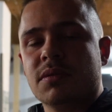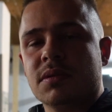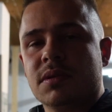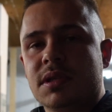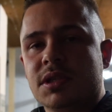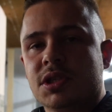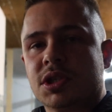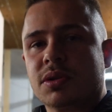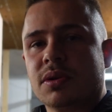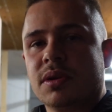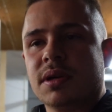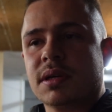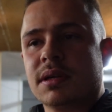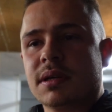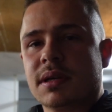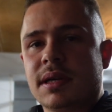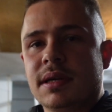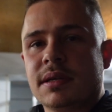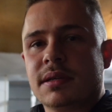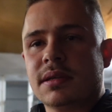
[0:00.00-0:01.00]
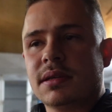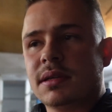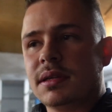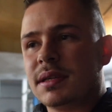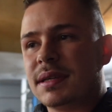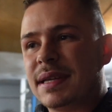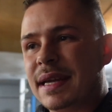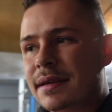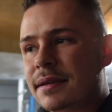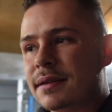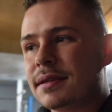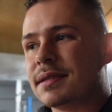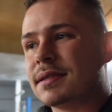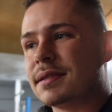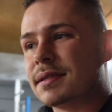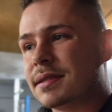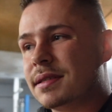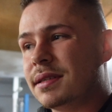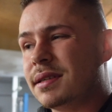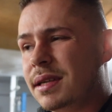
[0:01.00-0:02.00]
und die Steuergeräte, ich denke, es
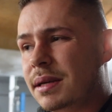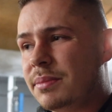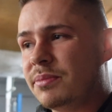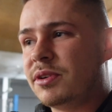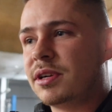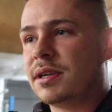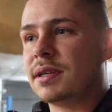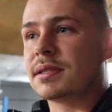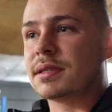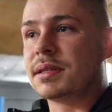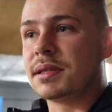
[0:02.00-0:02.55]
ist in dem Fall das